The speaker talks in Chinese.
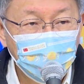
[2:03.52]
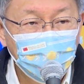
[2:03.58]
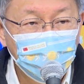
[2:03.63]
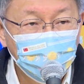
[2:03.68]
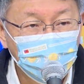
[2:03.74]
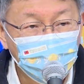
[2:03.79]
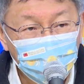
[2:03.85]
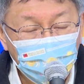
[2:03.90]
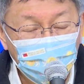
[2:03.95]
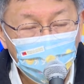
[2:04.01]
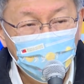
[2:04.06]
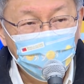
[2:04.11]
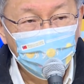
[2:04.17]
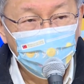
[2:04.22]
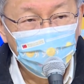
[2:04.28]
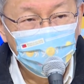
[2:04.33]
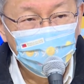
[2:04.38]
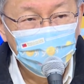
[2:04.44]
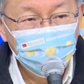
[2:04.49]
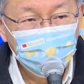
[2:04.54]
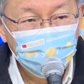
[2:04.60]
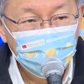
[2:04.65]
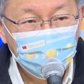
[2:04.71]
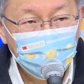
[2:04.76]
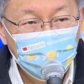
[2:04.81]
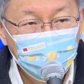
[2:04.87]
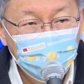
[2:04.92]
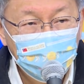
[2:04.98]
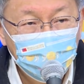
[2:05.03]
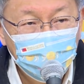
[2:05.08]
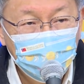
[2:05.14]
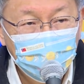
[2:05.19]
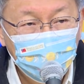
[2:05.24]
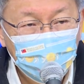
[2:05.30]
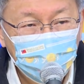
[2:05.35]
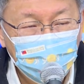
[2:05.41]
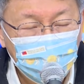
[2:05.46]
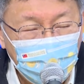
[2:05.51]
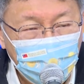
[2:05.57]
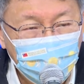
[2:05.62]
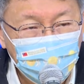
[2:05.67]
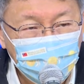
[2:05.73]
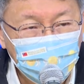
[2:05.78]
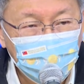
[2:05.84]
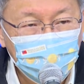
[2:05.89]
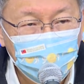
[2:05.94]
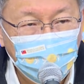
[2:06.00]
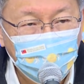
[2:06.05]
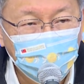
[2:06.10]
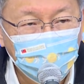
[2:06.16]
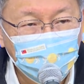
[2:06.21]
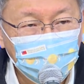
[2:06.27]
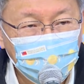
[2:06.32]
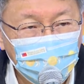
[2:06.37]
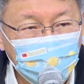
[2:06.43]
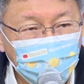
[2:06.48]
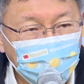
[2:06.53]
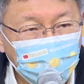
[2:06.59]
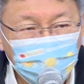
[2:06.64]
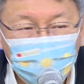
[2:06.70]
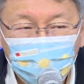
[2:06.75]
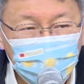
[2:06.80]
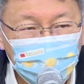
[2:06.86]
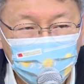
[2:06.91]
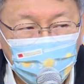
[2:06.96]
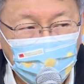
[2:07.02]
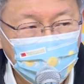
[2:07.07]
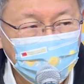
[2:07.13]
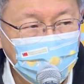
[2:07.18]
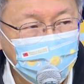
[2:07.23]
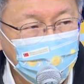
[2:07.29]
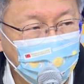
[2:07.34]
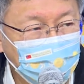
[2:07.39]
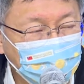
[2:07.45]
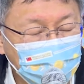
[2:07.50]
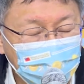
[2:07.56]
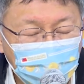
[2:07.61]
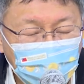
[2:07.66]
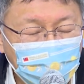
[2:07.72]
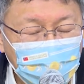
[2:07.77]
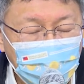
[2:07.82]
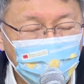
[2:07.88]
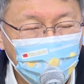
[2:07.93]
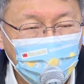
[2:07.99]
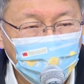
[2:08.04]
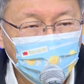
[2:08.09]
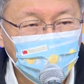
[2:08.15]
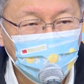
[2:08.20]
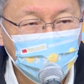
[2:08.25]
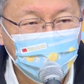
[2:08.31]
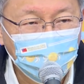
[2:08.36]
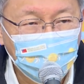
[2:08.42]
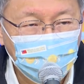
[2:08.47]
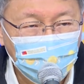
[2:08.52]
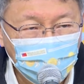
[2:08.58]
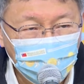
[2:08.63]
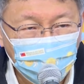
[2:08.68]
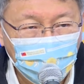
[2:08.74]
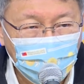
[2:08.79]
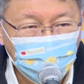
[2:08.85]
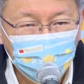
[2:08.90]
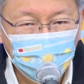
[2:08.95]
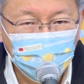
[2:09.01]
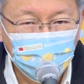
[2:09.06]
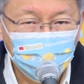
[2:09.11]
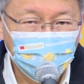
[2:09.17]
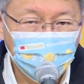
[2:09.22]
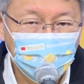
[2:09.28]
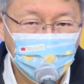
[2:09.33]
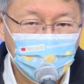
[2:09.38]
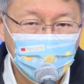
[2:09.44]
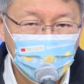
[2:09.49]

如果哦不太符合标准的，我就说不要当防疫旅馆了，就给它退出了。